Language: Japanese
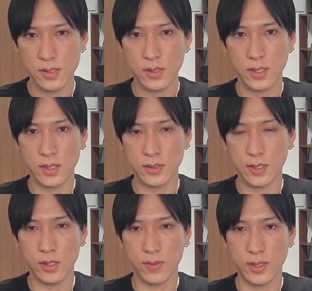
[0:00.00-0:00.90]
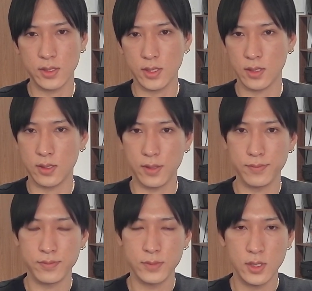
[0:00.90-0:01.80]
安値ライン割ってきたんで、こ
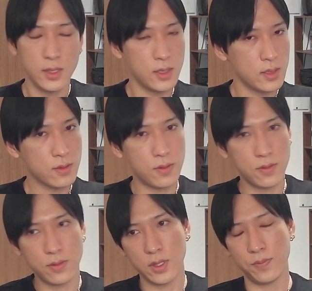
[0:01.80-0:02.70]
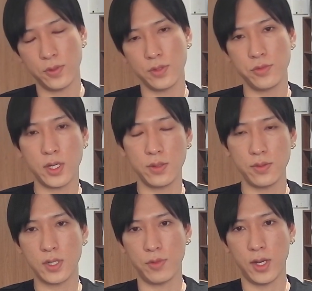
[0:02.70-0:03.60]
こでボトムかどう
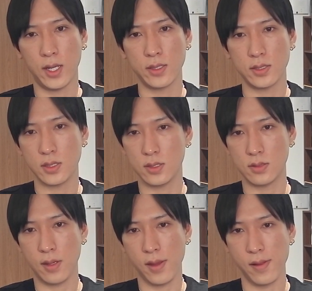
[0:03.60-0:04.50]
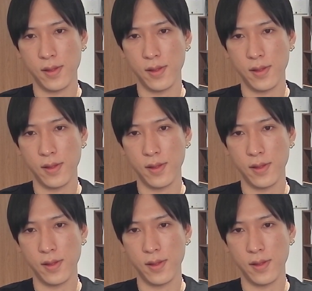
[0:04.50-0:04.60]
かも判断しづらい。